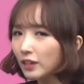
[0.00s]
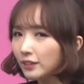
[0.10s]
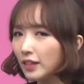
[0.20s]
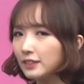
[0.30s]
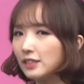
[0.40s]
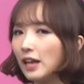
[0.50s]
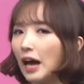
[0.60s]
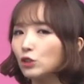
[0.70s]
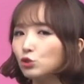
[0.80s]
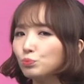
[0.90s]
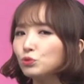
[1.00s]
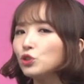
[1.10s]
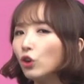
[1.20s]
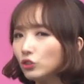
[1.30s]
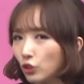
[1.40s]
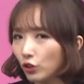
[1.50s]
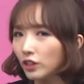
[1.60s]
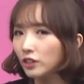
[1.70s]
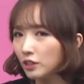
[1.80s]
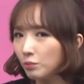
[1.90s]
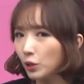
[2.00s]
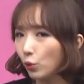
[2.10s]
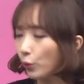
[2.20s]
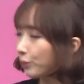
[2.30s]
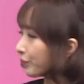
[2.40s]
사실 아주 부정적인 의미로